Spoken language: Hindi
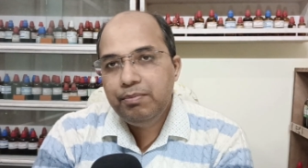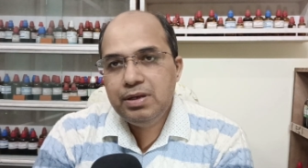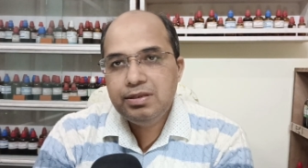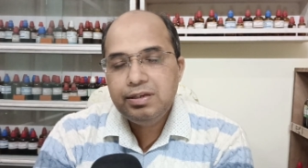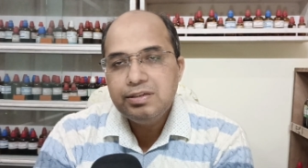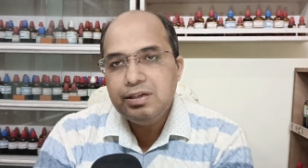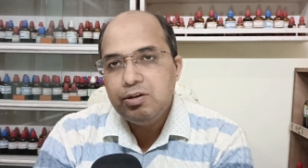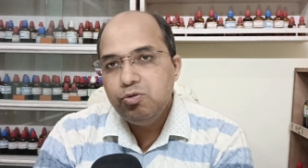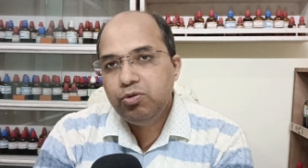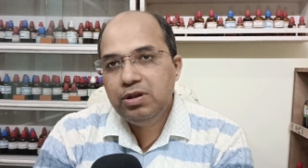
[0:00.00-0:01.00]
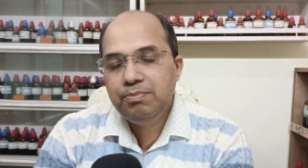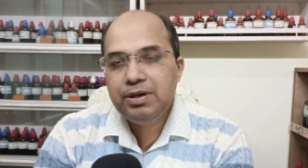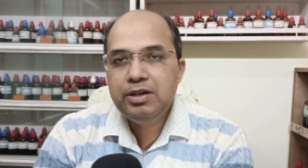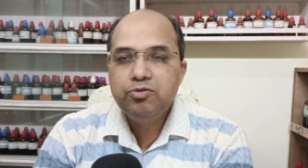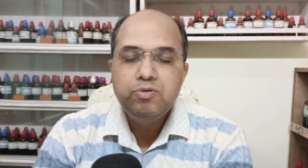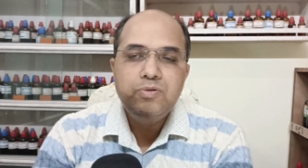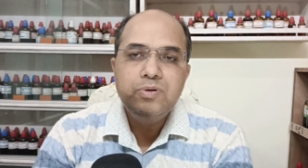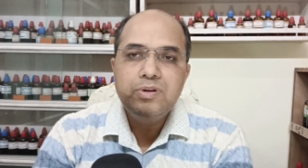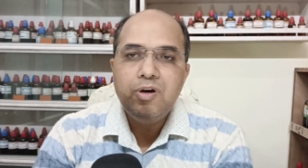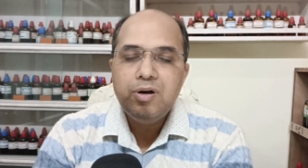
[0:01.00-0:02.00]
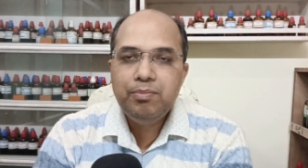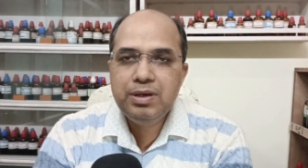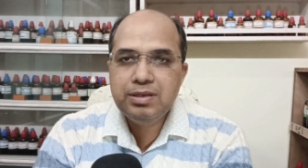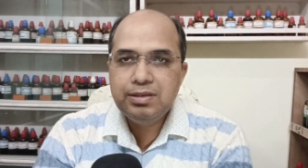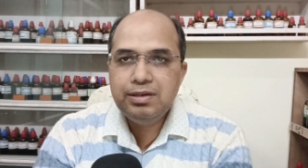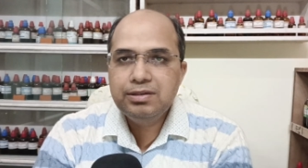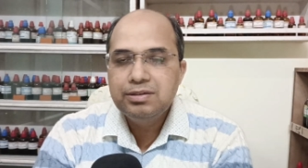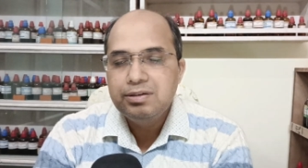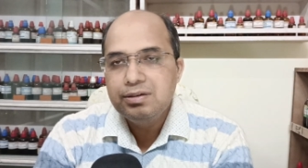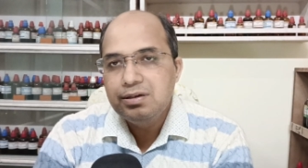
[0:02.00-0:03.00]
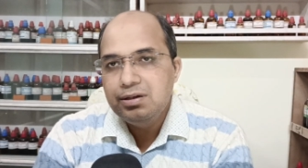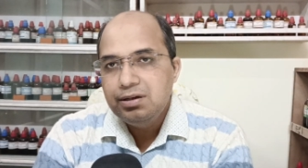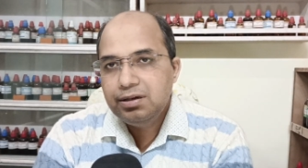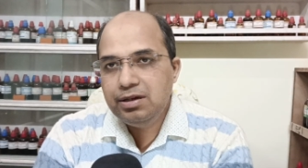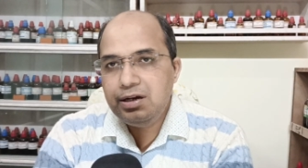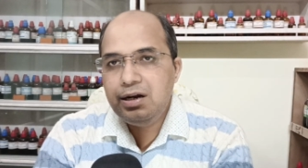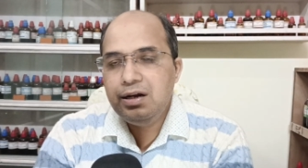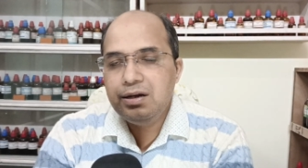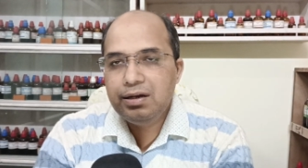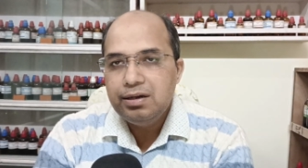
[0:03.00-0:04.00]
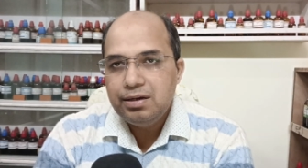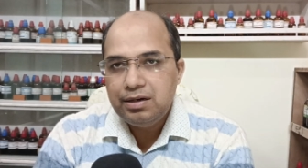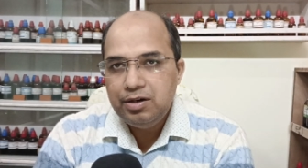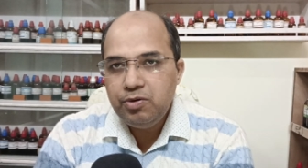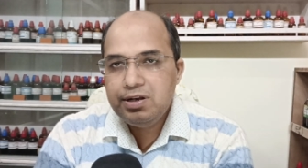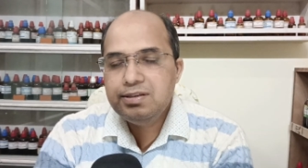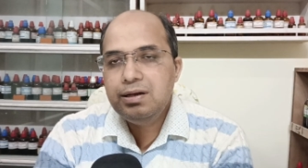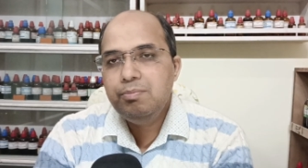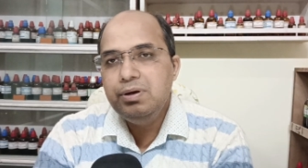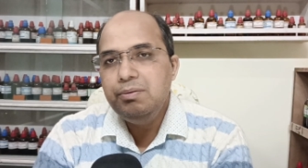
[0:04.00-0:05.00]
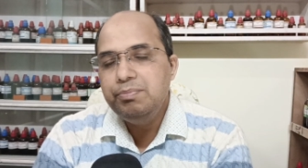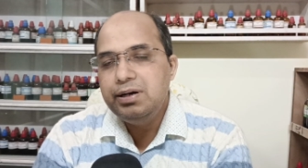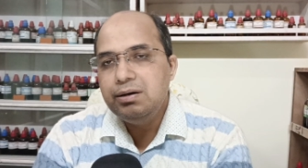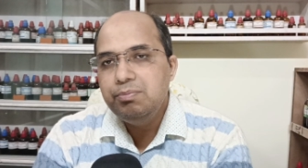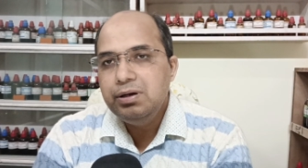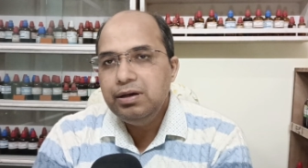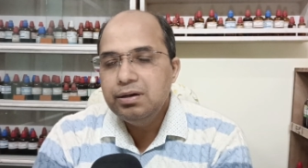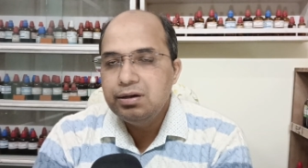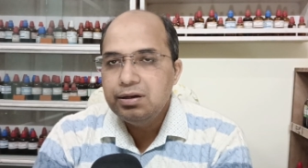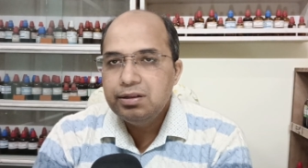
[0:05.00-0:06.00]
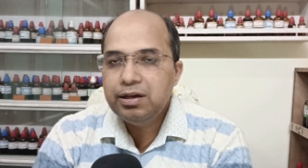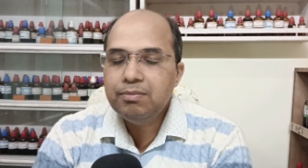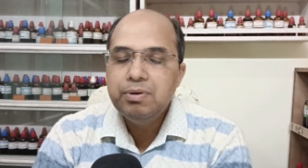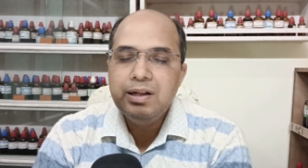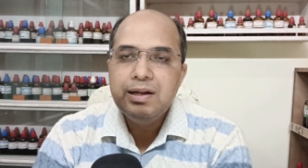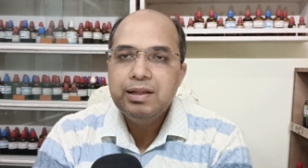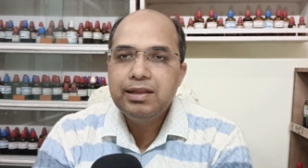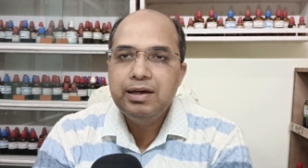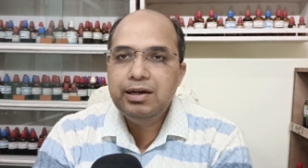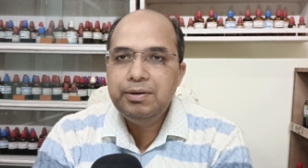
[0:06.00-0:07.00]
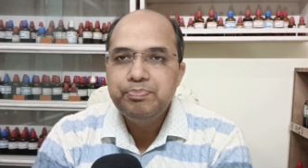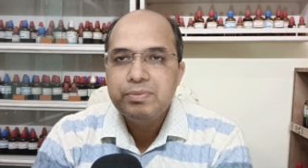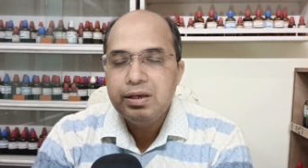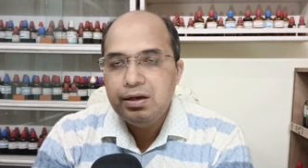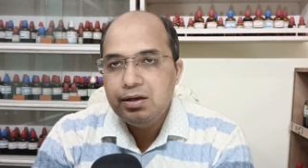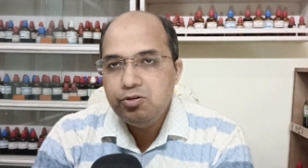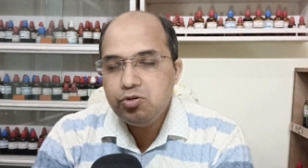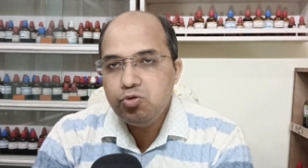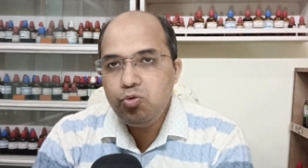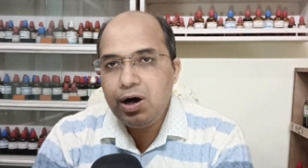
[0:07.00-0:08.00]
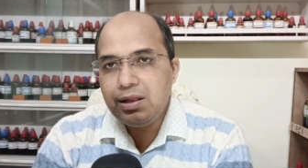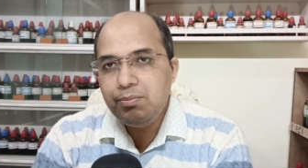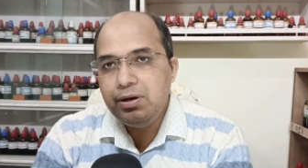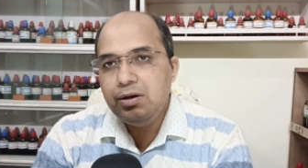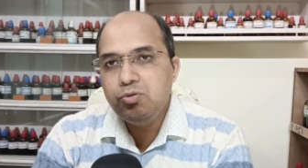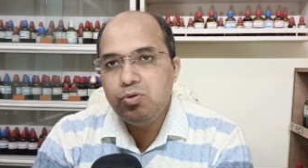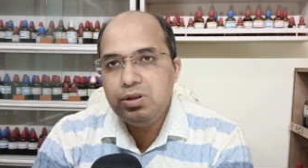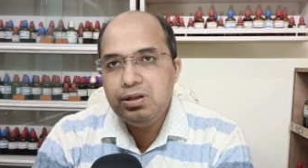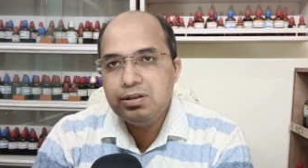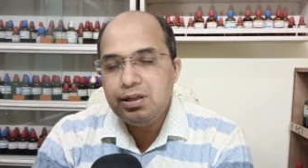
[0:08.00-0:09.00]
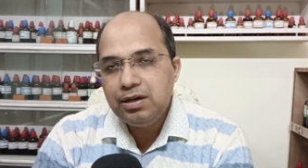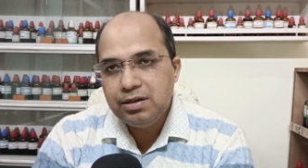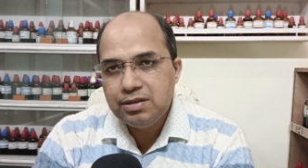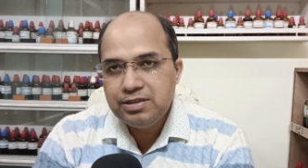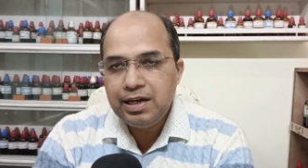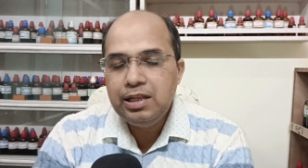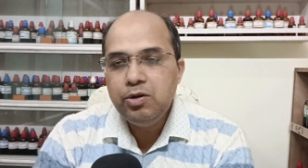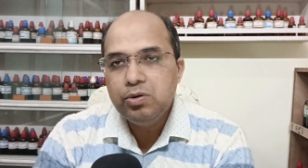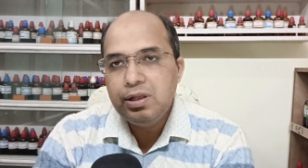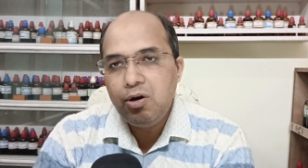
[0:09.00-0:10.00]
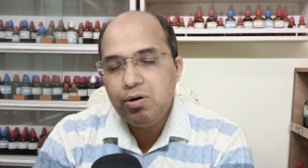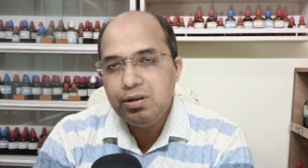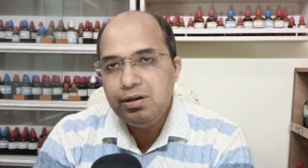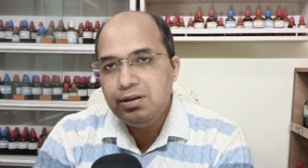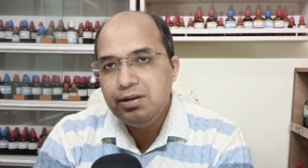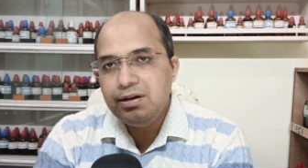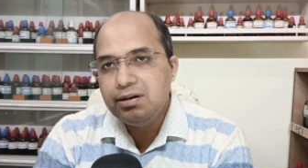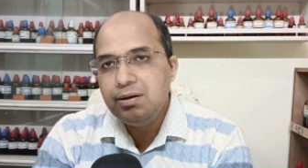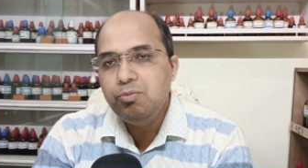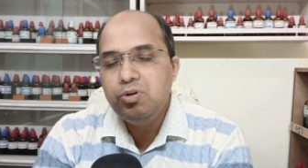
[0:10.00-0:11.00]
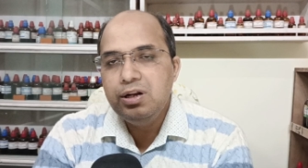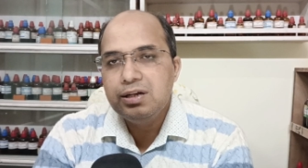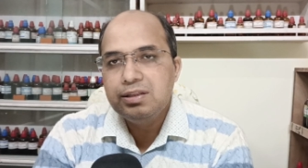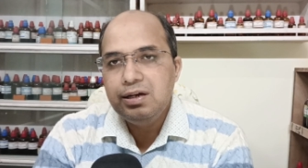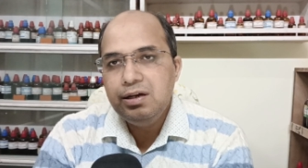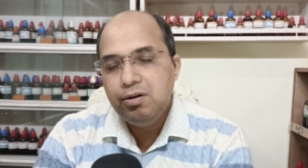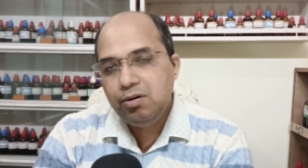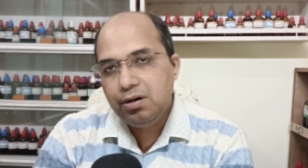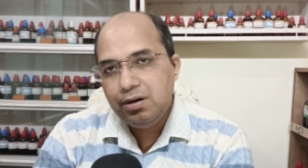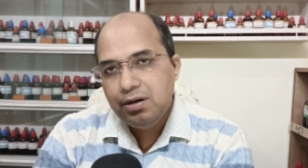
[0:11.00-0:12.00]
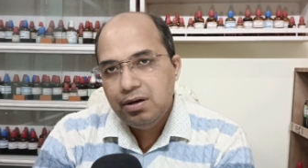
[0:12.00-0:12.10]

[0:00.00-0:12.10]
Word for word: मैंसेज के एक दो दिन पहले शुरू होता है और मैंसेज के ड्यूरेशन में पेट में दर्द बना रहता है जो शुरुआत में एक दो दिन तक ज़्यादा होता है और धीरे धीरे कम होने लगता है और